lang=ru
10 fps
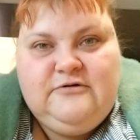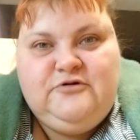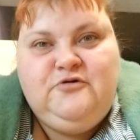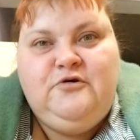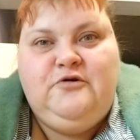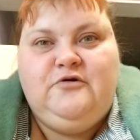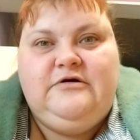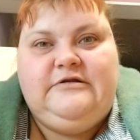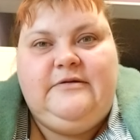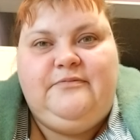Кто ее,
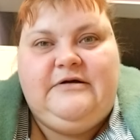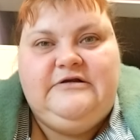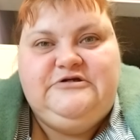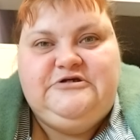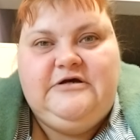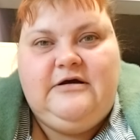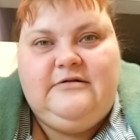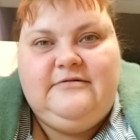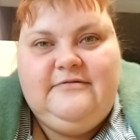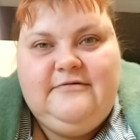говорит,
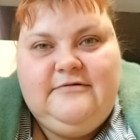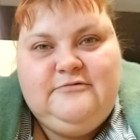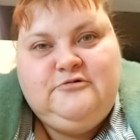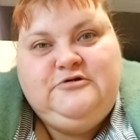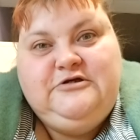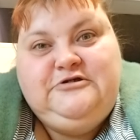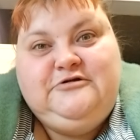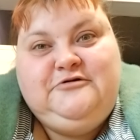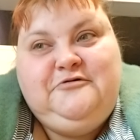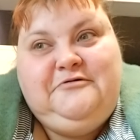обкончал? Ну,
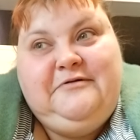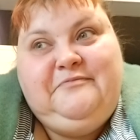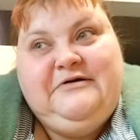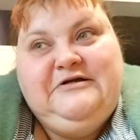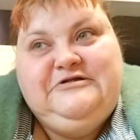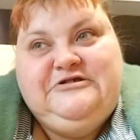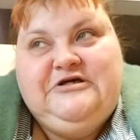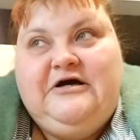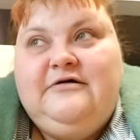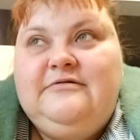значит, кто-то
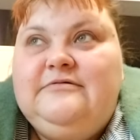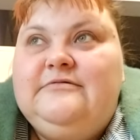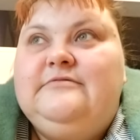обкончал.